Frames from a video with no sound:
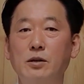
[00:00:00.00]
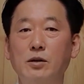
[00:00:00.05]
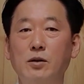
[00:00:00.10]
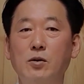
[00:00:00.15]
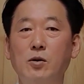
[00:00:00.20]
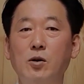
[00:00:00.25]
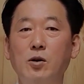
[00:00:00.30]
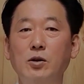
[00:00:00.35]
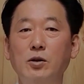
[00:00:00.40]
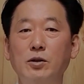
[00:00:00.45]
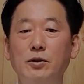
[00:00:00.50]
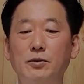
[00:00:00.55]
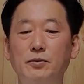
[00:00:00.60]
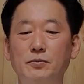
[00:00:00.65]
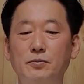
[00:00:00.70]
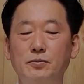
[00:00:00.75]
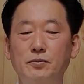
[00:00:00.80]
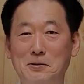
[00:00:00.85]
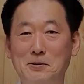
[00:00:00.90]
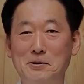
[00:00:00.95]
꽃. 어?
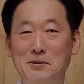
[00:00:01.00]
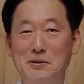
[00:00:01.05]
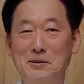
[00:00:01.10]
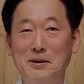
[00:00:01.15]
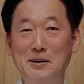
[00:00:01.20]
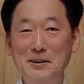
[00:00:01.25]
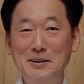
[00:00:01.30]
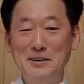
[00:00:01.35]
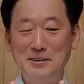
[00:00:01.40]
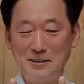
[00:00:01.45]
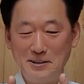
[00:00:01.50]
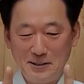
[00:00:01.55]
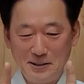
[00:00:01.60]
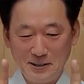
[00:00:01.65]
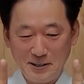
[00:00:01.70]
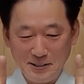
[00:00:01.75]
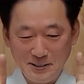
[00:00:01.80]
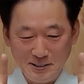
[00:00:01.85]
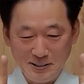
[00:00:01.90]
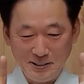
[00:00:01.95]

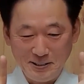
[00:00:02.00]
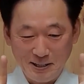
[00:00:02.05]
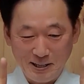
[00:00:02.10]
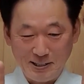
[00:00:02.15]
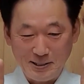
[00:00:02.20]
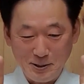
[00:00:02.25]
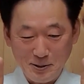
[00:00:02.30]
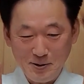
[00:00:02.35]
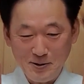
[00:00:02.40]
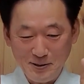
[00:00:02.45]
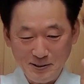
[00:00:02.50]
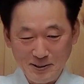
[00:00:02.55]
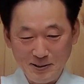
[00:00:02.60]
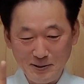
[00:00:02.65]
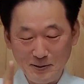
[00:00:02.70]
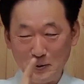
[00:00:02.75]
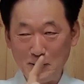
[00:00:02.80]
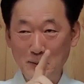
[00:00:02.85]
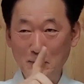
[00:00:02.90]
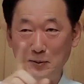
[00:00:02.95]
여기까지 이해했죠?
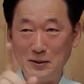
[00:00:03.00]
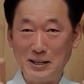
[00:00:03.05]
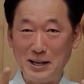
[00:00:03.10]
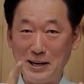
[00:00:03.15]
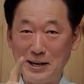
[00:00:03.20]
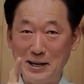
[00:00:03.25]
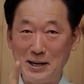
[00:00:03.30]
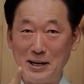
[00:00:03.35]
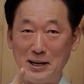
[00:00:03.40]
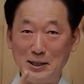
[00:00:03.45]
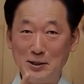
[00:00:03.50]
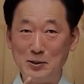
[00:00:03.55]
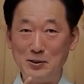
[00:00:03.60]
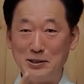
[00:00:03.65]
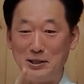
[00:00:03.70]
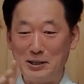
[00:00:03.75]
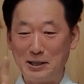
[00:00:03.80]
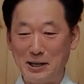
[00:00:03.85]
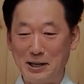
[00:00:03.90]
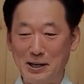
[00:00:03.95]
이거 4개 했죠.
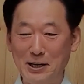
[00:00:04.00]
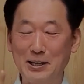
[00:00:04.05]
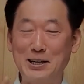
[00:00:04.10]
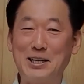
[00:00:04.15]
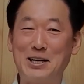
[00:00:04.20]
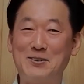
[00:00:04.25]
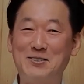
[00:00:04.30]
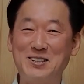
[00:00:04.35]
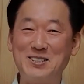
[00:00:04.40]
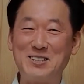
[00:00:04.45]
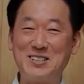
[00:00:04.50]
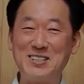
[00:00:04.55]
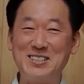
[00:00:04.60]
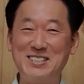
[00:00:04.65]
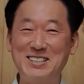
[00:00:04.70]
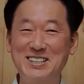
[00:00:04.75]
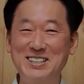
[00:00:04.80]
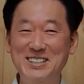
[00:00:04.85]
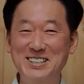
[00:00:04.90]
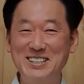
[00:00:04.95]
이제 4개가 남았어,
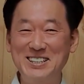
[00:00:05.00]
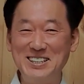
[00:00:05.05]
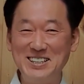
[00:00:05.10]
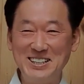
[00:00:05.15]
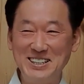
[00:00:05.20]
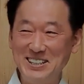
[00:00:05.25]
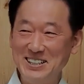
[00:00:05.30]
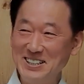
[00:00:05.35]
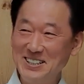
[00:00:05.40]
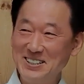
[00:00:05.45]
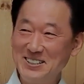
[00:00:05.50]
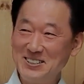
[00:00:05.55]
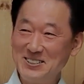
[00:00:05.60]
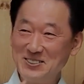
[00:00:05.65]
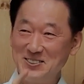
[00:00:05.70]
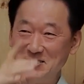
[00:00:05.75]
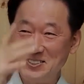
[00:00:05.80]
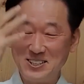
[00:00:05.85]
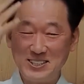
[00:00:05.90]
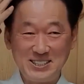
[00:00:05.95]
이제. 그
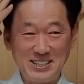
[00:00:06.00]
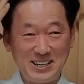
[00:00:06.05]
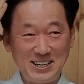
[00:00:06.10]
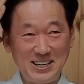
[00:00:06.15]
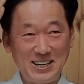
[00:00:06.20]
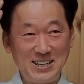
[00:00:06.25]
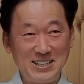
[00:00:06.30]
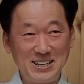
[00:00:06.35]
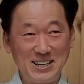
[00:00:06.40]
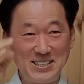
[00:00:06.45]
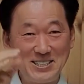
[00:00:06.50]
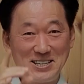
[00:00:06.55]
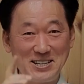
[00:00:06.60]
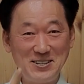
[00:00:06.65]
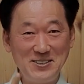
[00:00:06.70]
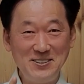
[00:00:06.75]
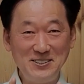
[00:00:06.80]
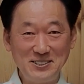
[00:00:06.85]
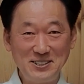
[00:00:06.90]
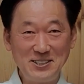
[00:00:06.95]
순서를 잘
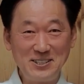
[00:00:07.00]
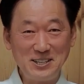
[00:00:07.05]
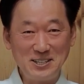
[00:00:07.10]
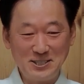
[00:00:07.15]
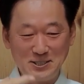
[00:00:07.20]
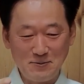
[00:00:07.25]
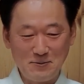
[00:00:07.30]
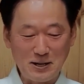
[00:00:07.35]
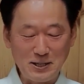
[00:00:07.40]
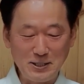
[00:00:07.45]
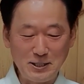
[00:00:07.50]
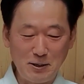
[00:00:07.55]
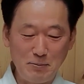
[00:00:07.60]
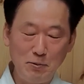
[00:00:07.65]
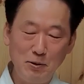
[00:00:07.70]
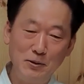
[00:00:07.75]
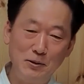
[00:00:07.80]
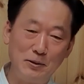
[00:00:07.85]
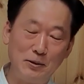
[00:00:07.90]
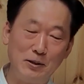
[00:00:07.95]
암기하세요. 연습을 많이
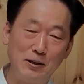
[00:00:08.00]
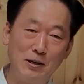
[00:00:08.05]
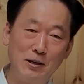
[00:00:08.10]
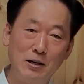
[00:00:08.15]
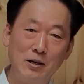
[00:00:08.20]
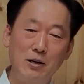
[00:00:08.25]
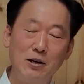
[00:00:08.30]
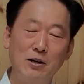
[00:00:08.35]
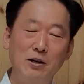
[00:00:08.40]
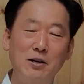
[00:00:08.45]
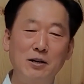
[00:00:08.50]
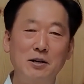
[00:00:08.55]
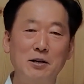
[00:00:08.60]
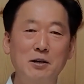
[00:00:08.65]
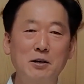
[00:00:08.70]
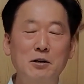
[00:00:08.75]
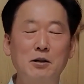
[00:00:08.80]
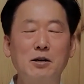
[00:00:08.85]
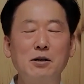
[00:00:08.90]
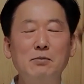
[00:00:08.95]
하면
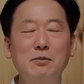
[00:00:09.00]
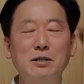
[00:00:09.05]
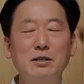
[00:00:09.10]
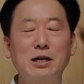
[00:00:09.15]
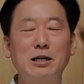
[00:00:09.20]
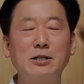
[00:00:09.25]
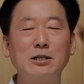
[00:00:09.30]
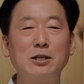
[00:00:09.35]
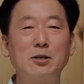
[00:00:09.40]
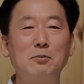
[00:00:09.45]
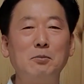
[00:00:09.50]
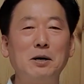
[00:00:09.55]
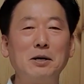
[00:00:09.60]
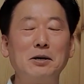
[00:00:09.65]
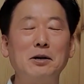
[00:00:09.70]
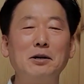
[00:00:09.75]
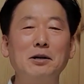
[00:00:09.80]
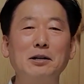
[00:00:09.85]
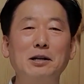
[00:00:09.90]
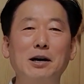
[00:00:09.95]
이것만 자체도
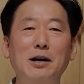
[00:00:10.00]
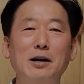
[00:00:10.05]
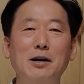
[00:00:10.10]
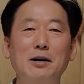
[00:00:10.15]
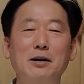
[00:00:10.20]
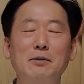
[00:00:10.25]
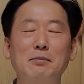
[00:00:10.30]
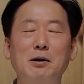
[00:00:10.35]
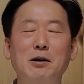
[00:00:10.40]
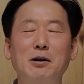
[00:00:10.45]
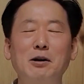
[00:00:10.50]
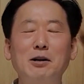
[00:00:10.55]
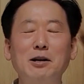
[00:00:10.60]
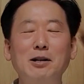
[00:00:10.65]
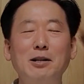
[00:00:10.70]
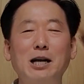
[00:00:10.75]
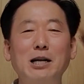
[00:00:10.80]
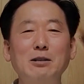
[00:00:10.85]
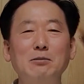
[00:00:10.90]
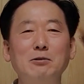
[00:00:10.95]
막 열이 나. 막
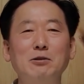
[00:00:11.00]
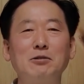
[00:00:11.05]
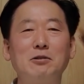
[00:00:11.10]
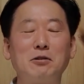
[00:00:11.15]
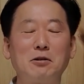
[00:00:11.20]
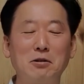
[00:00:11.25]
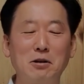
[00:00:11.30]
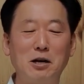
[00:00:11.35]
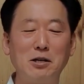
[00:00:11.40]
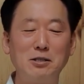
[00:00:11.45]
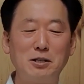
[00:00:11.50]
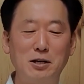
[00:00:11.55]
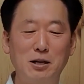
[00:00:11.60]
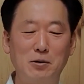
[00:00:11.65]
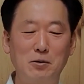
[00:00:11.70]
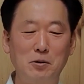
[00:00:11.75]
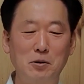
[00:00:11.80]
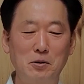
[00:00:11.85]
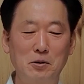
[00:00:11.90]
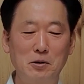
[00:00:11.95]
걸어다니면서 그렇게
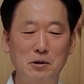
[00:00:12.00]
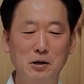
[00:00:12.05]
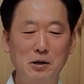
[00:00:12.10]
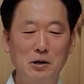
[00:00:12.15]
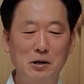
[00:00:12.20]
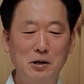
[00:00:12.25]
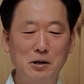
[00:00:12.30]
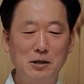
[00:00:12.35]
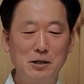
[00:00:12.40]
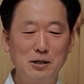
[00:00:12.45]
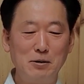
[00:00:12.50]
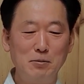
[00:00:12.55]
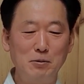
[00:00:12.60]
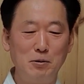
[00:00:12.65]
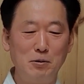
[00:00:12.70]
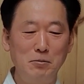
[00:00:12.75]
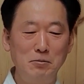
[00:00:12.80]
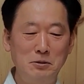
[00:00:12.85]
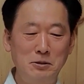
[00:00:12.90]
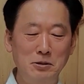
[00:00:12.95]
하시라고.
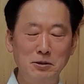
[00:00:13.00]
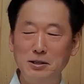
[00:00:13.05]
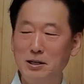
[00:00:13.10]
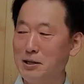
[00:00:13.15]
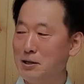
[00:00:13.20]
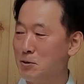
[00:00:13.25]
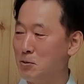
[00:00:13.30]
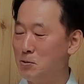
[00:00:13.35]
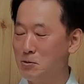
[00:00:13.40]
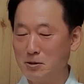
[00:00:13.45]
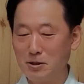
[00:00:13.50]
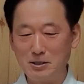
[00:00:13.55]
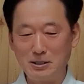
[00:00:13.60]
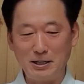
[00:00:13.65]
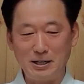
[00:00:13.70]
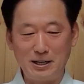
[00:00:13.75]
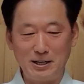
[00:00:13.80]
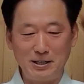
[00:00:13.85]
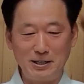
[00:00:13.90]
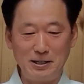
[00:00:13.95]
그러면 엄청나게
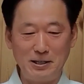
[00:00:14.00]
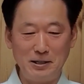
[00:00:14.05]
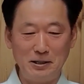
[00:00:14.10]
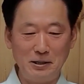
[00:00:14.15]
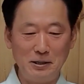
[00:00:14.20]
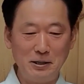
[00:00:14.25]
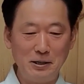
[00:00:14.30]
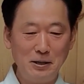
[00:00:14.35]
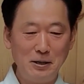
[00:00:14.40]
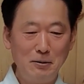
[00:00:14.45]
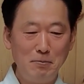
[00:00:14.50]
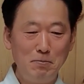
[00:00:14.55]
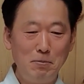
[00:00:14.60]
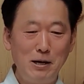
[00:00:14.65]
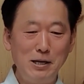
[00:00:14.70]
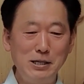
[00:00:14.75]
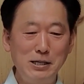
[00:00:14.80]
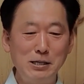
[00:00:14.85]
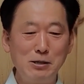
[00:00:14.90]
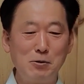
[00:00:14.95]
공덕자랑이
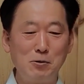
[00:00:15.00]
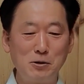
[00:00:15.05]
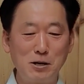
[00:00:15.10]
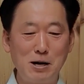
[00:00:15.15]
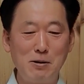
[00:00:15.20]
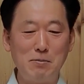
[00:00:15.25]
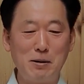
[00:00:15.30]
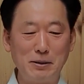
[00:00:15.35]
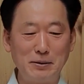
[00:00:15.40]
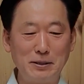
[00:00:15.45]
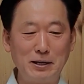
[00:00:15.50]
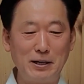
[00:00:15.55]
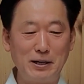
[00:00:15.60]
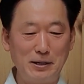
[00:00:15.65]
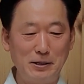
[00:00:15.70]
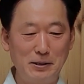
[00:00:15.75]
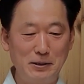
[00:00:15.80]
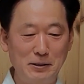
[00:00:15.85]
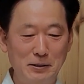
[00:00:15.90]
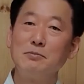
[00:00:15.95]
팔지 공양 만다라.